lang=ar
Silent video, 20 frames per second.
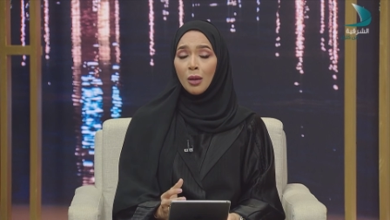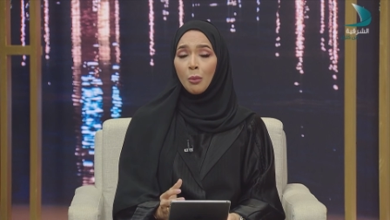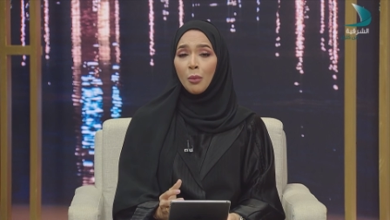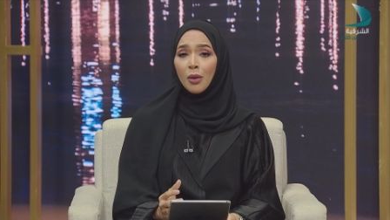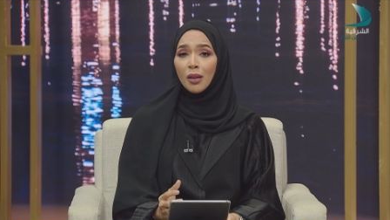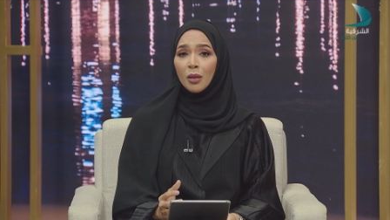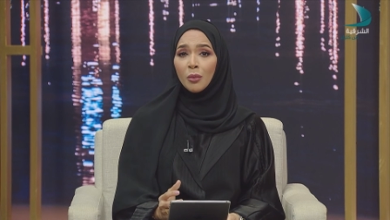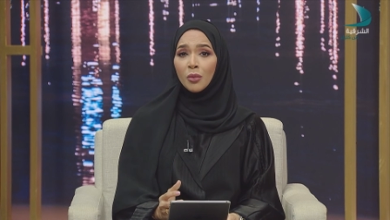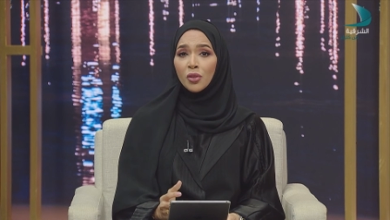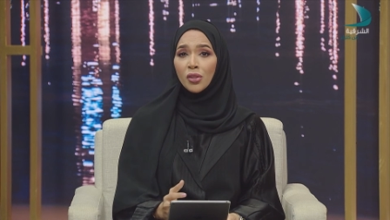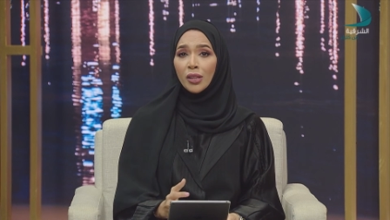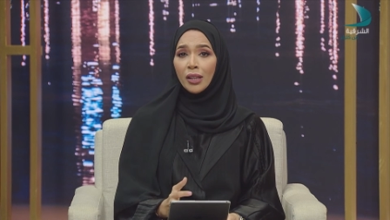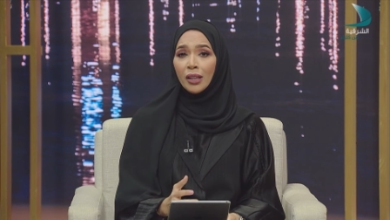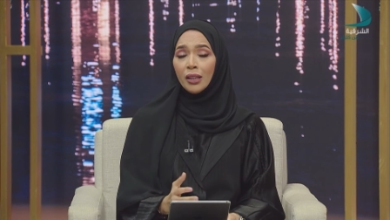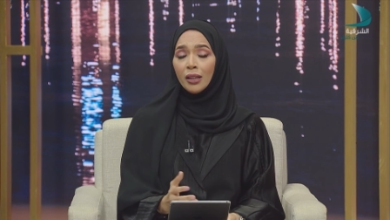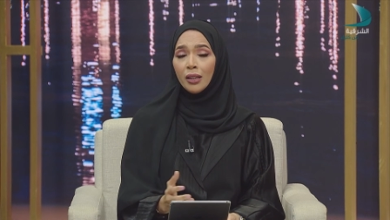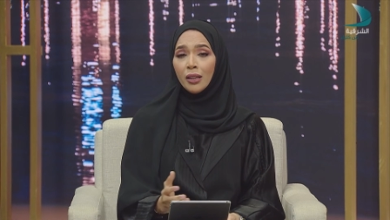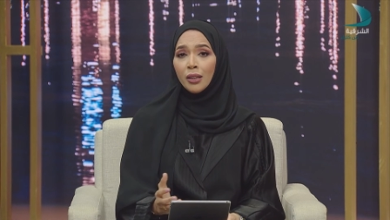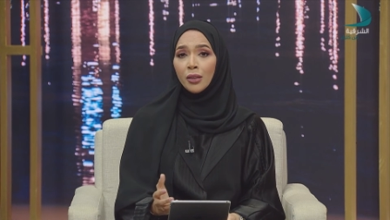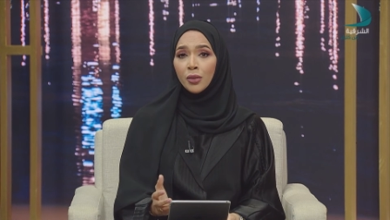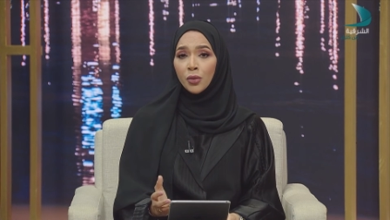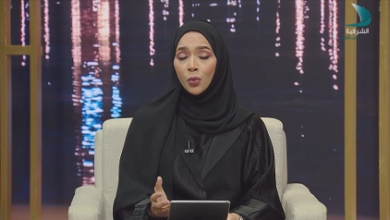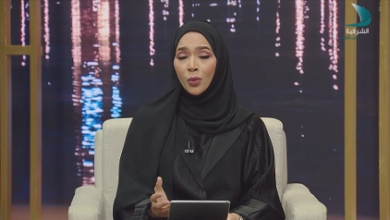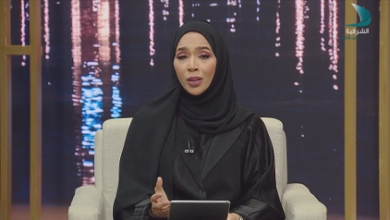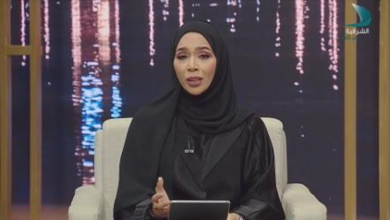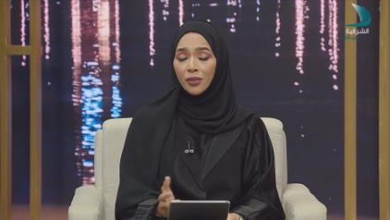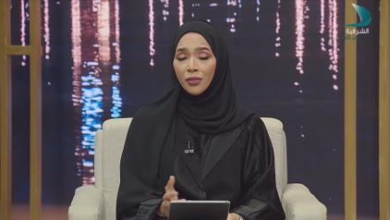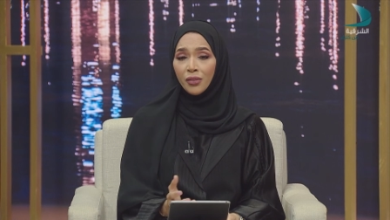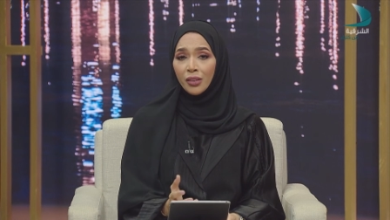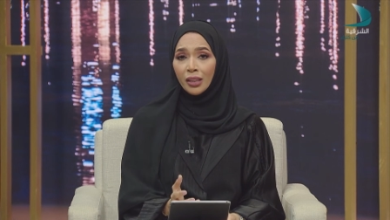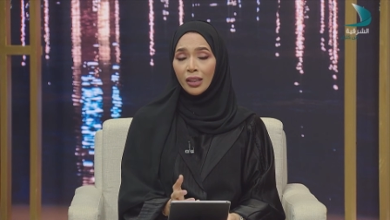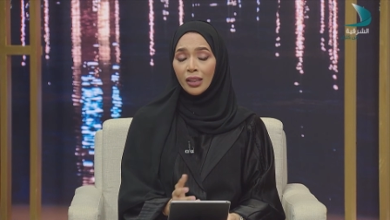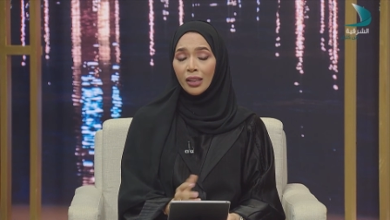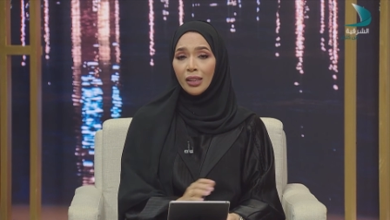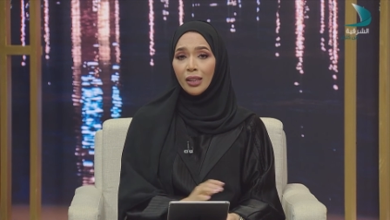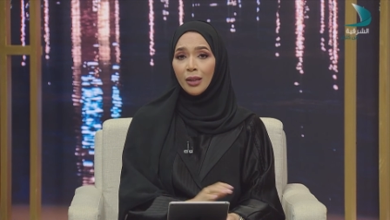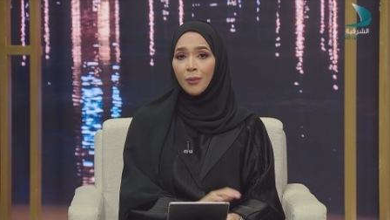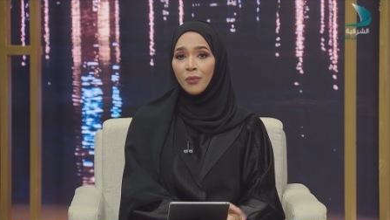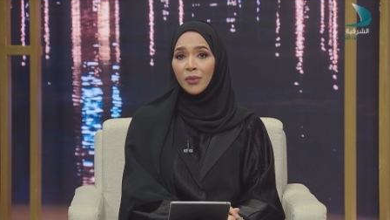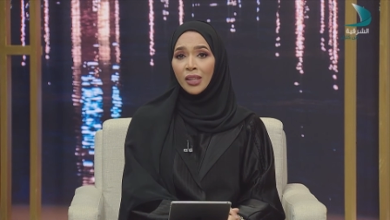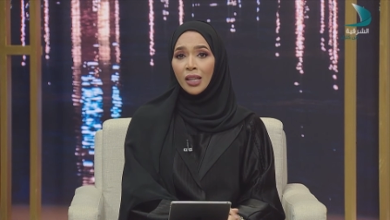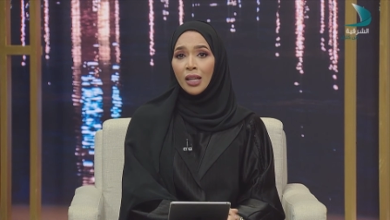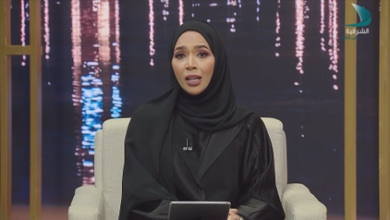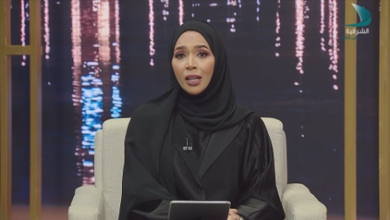برامج إلى الدول الإفريقية